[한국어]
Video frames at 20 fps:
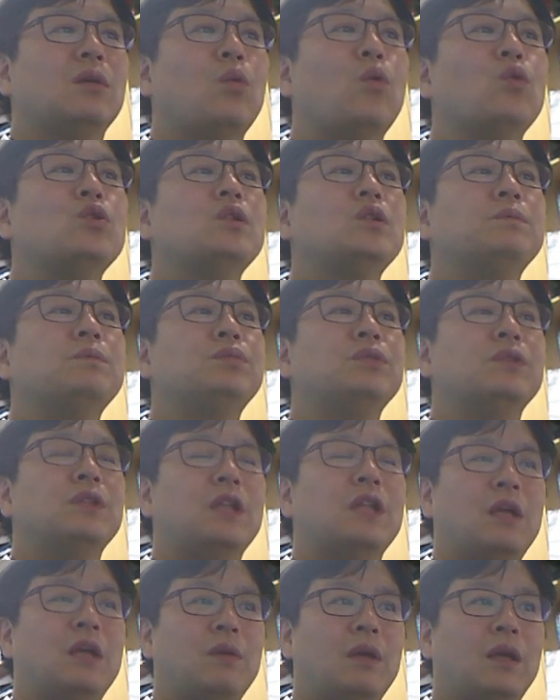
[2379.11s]
50분
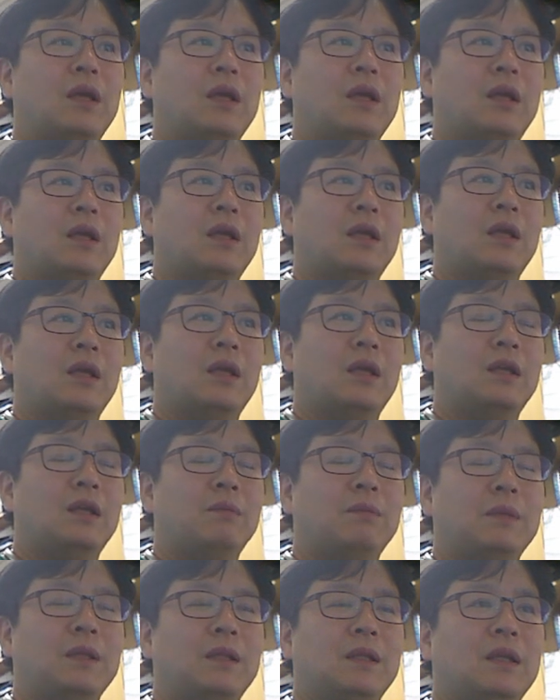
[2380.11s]
내외
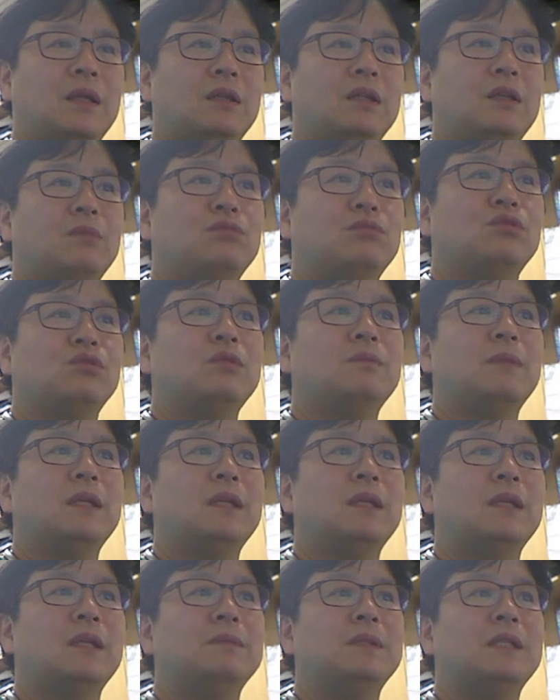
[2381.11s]
입니다. 이게 무슨
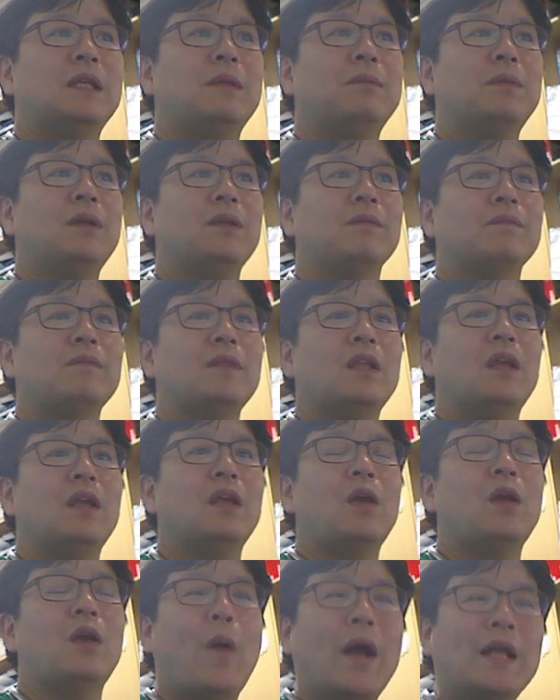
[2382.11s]
말씀이냐면,
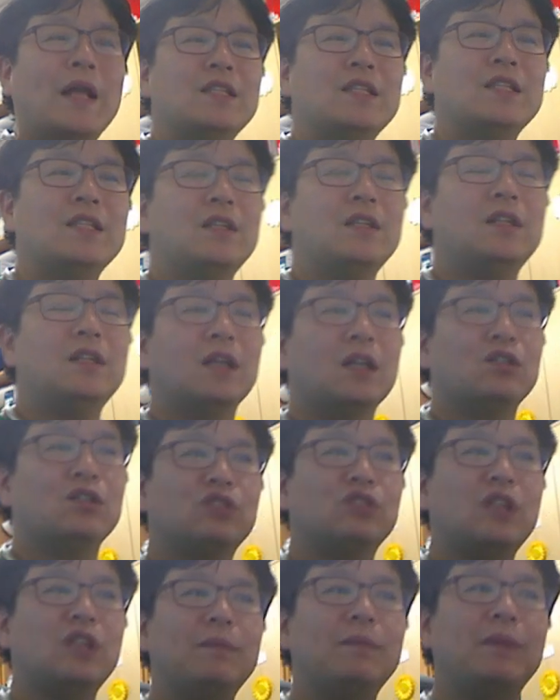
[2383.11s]
완전하게
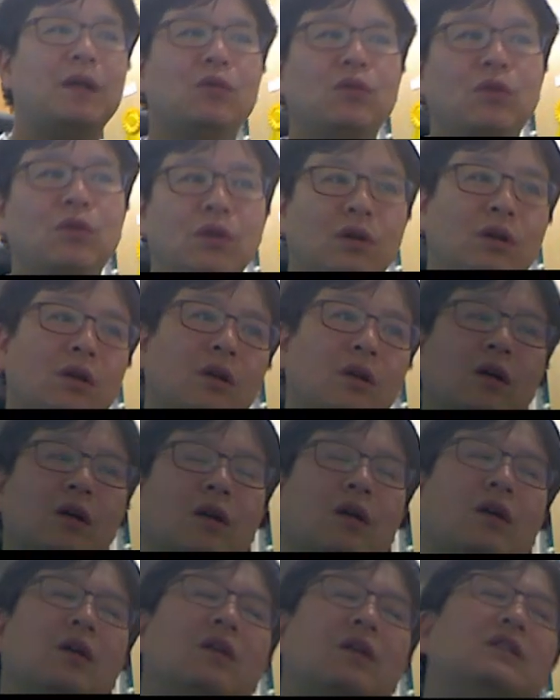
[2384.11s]
주사 맞고
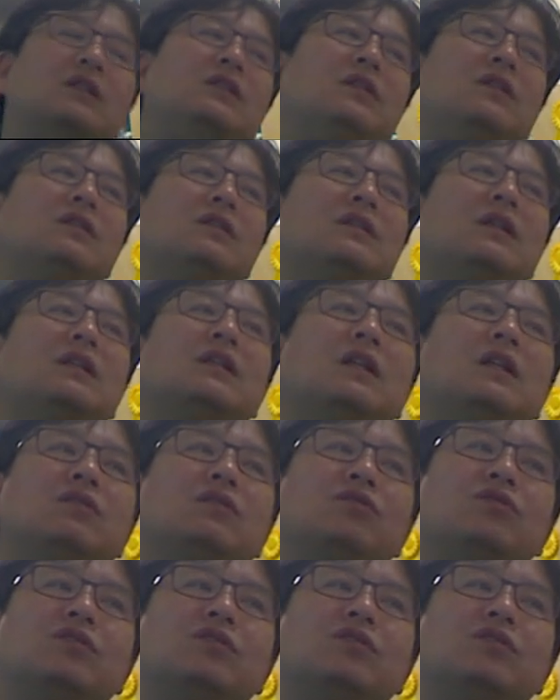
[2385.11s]
신경차단